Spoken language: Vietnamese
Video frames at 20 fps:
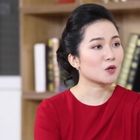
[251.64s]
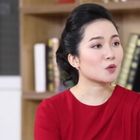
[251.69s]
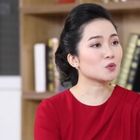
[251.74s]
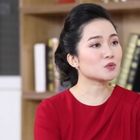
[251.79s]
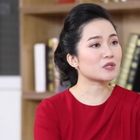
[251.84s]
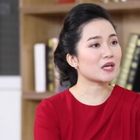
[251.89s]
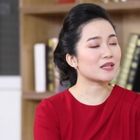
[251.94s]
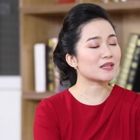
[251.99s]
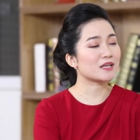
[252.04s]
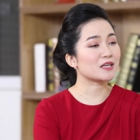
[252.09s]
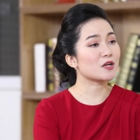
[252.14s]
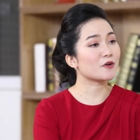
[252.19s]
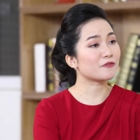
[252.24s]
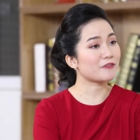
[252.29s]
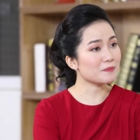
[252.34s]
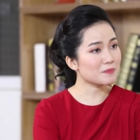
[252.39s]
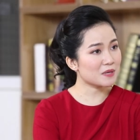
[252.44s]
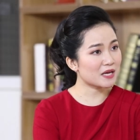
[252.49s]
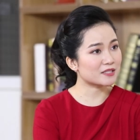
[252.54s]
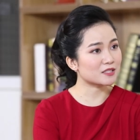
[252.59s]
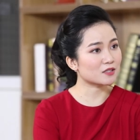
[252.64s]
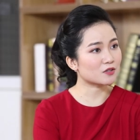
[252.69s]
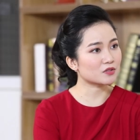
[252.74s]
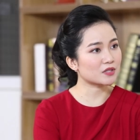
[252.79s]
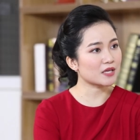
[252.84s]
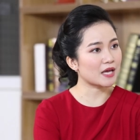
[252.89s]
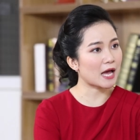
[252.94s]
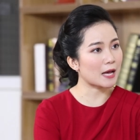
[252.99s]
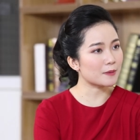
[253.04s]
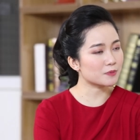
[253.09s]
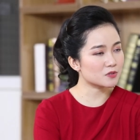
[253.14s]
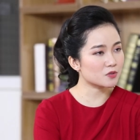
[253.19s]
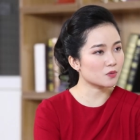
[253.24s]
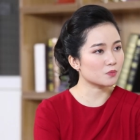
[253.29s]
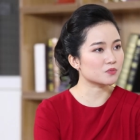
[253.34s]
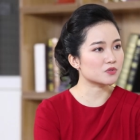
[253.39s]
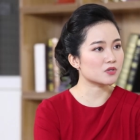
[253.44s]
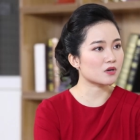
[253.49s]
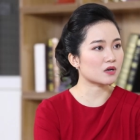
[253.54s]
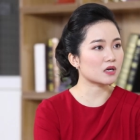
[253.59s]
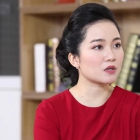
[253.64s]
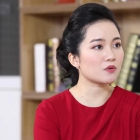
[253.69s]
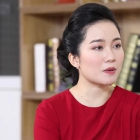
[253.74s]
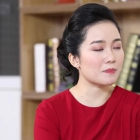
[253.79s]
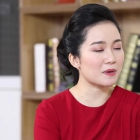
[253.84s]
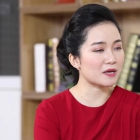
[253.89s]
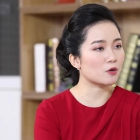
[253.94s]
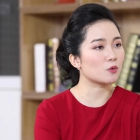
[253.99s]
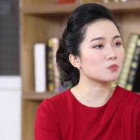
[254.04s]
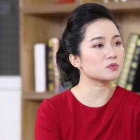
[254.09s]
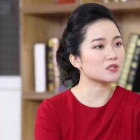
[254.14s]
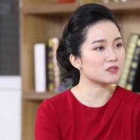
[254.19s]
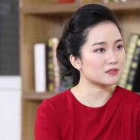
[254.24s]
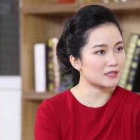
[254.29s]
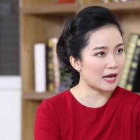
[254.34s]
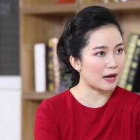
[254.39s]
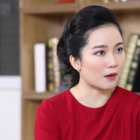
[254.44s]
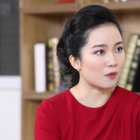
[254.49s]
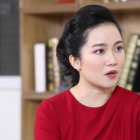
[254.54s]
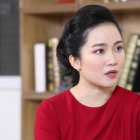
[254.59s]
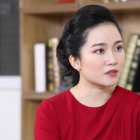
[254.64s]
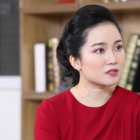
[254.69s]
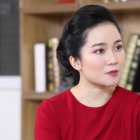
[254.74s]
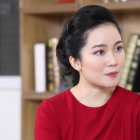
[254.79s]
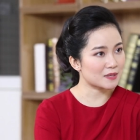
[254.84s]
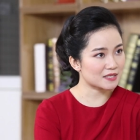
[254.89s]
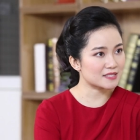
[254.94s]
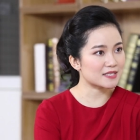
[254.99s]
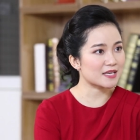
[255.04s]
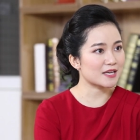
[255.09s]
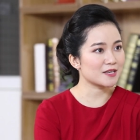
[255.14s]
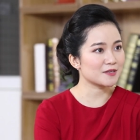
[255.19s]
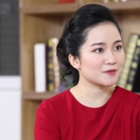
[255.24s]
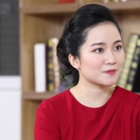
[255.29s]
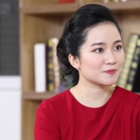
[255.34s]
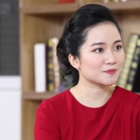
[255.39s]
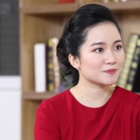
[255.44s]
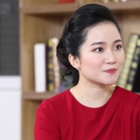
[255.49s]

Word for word: Cụ thể là liệu pháp này thì có thể áp dụng cho các loại bệnh ung thư nào, thưa bác sĩ?